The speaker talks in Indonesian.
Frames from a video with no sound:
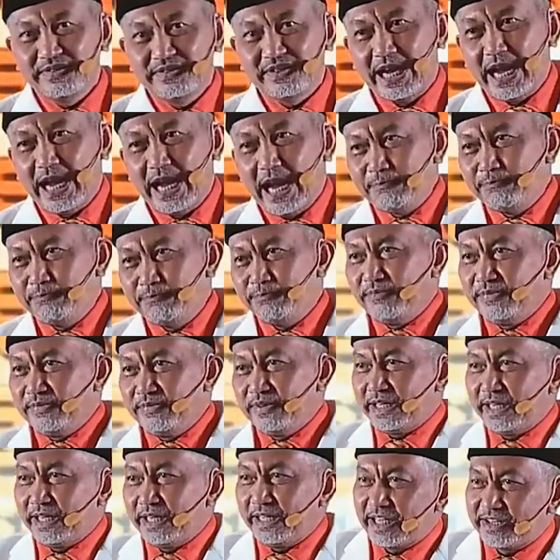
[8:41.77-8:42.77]
Siap?
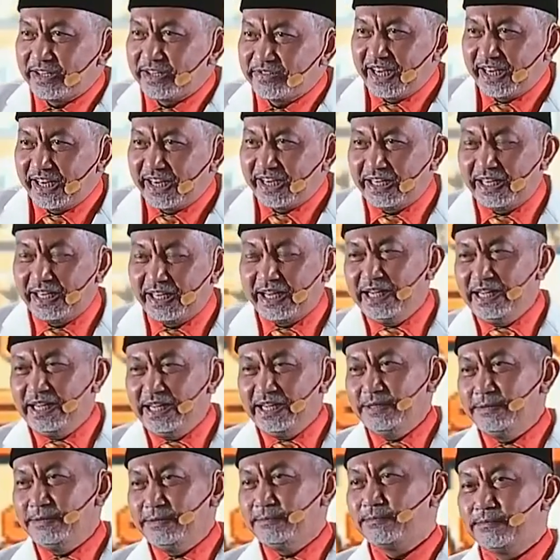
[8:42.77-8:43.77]
Kita cek ya.
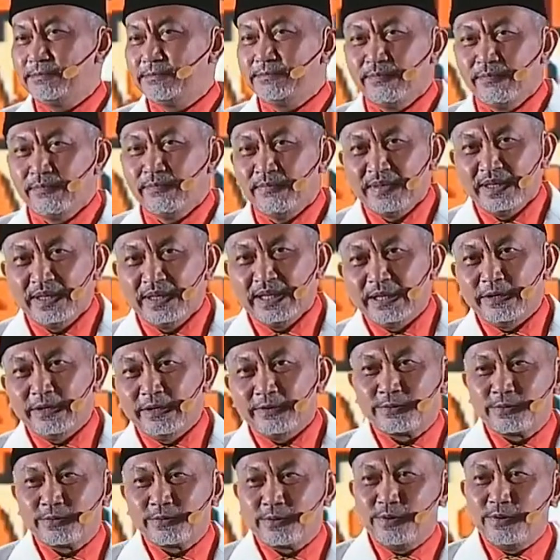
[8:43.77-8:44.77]

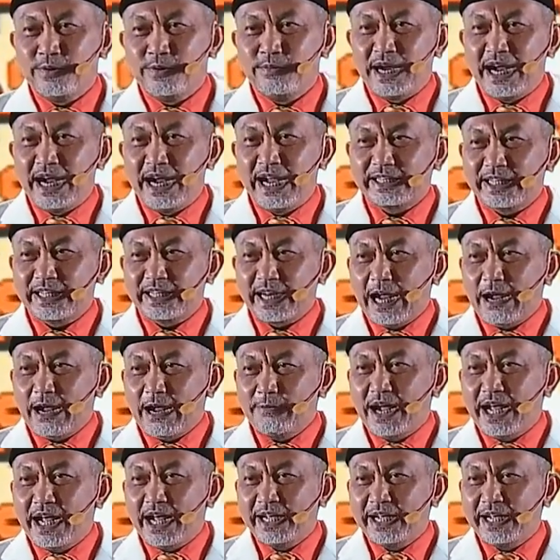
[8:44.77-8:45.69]
Sumatera